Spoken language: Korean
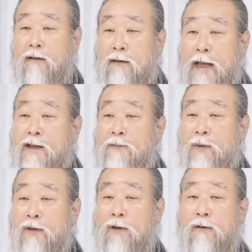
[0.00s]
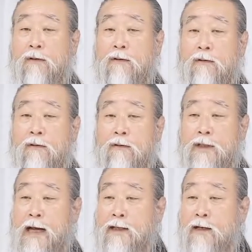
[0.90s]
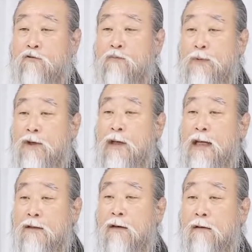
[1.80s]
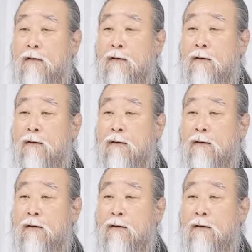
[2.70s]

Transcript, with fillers: 내년부터 살살 준비를 해서